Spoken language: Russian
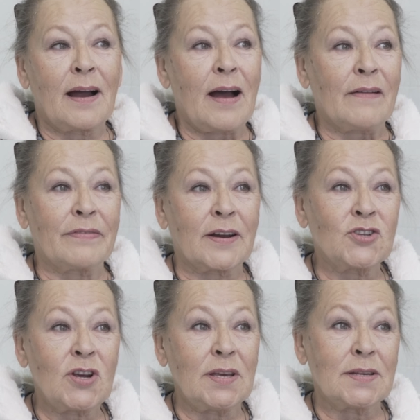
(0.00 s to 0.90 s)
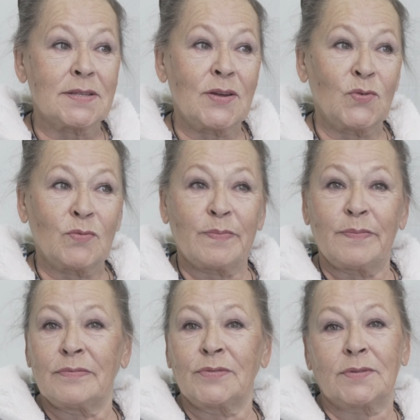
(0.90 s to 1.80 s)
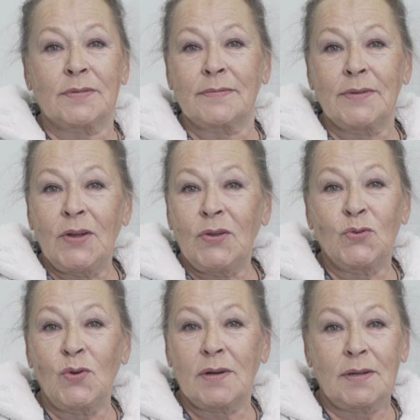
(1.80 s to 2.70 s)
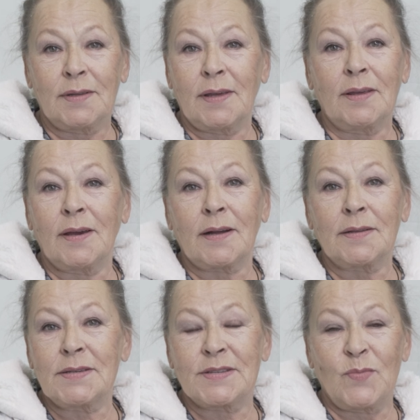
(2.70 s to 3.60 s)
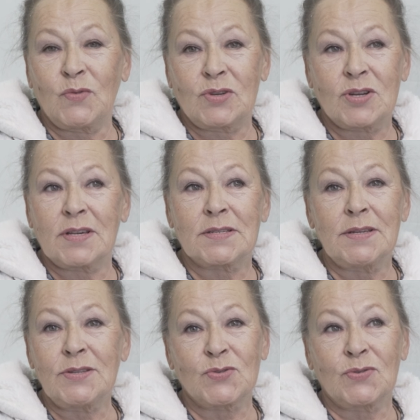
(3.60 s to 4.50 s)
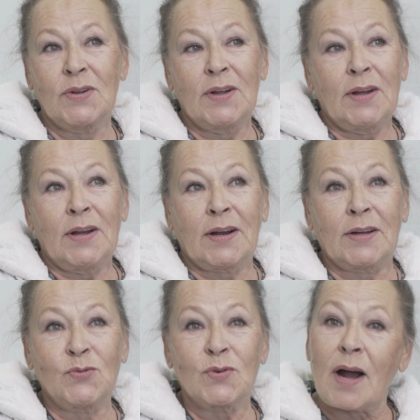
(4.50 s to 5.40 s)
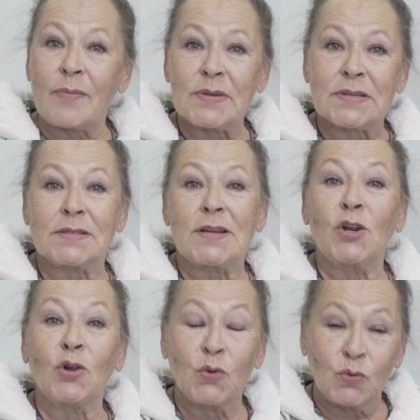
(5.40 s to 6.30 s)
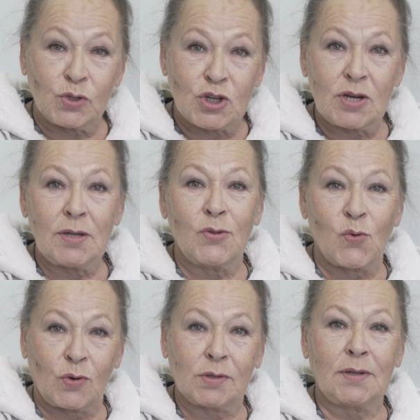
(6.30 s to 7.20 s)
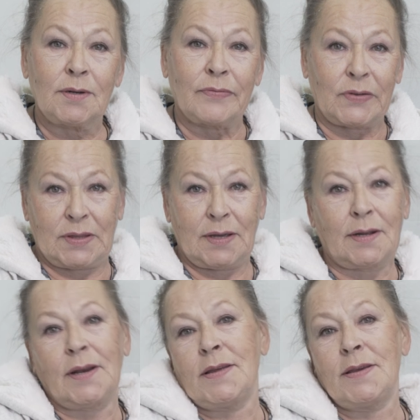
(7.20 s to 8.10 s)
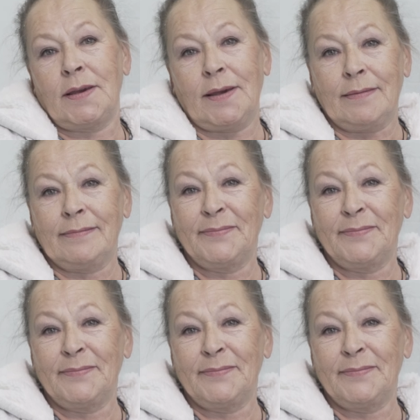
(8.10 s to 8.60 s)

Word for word: А врача я знаю вот только Николая Семеновича Кислицу – который, как мне сказали, лучший доктор в этой клинике.